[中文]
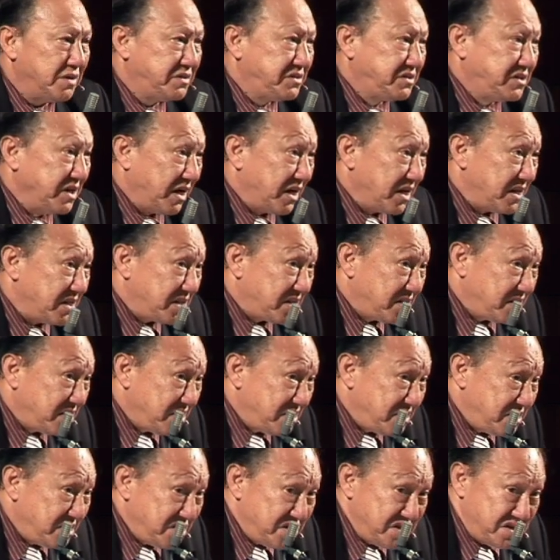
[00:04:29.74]
这个
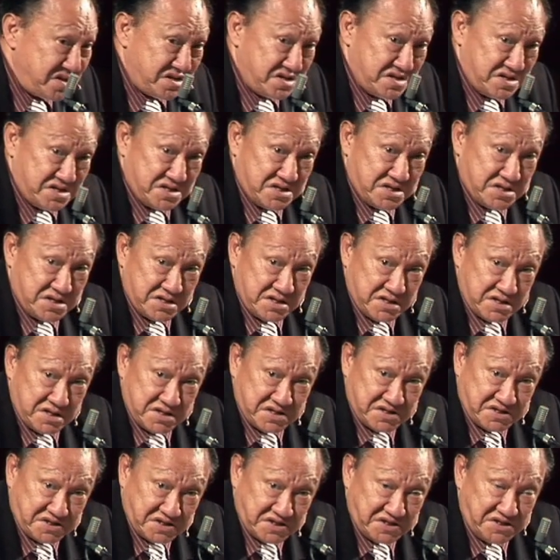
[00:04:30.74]

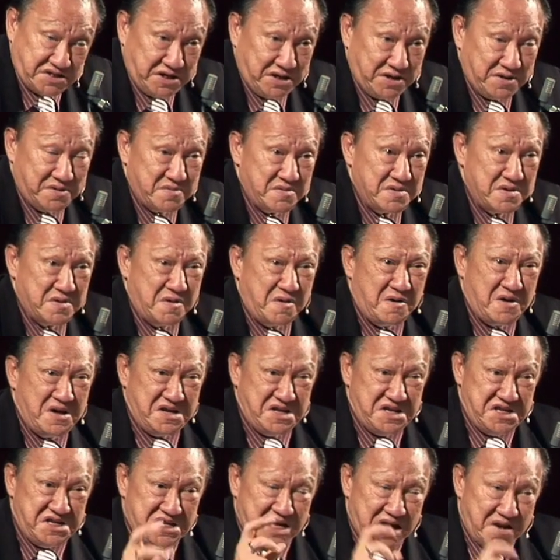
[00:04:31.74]
事情
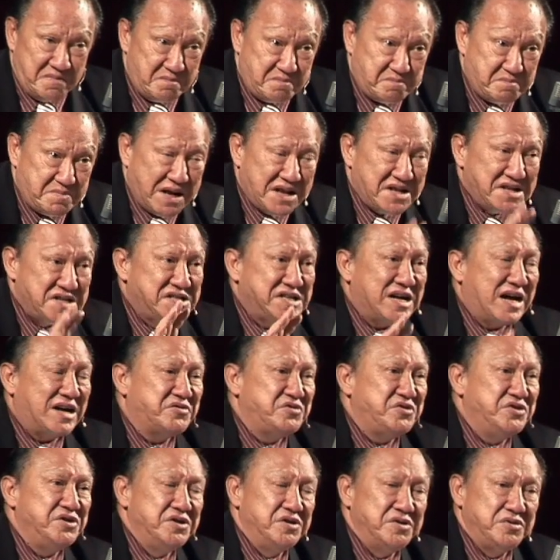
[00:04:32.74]
演变下
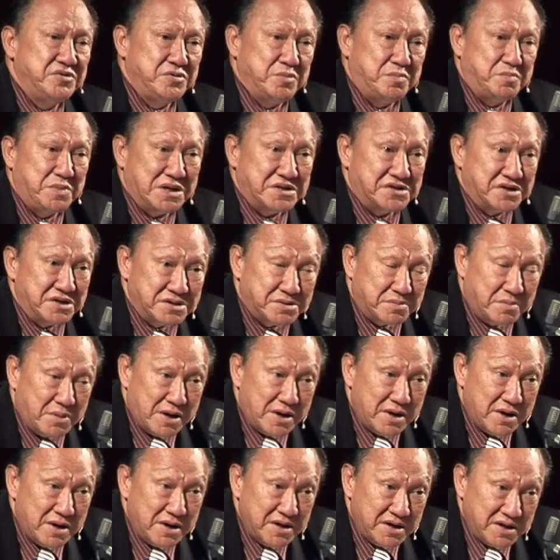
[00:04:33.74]
去，就变成什
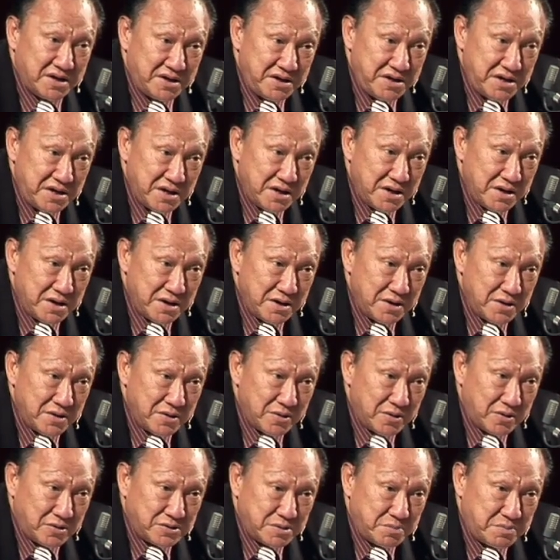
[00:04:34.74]
么合一，
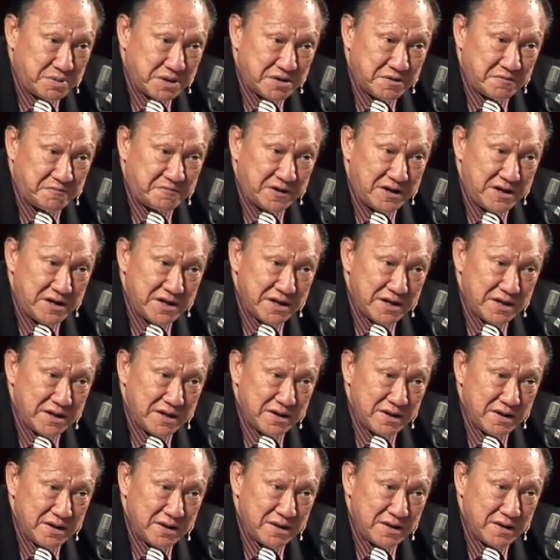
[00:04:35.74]
或者变成分裂？
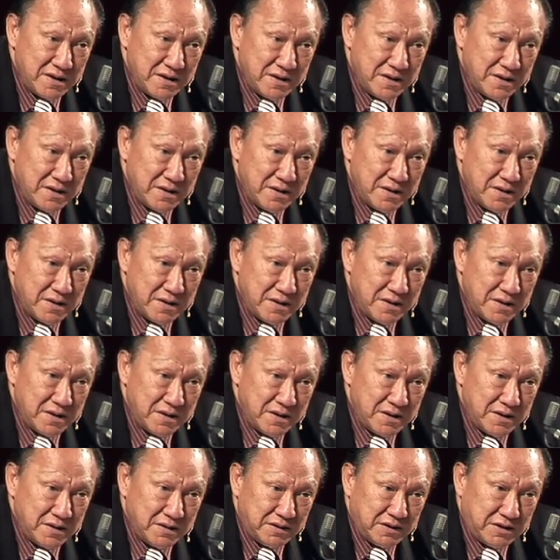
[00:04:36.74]

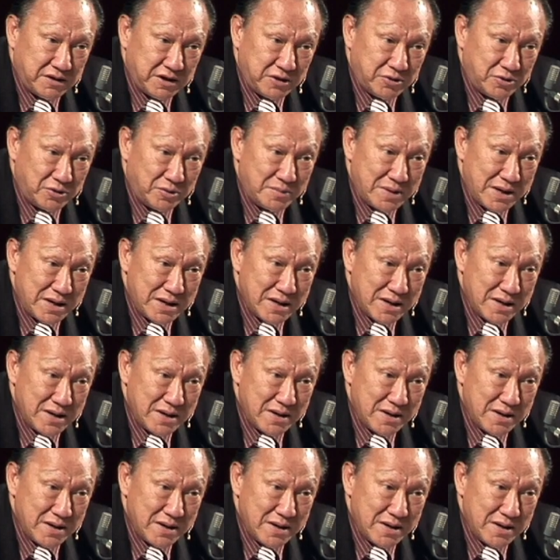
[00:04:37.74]
你听懂吗？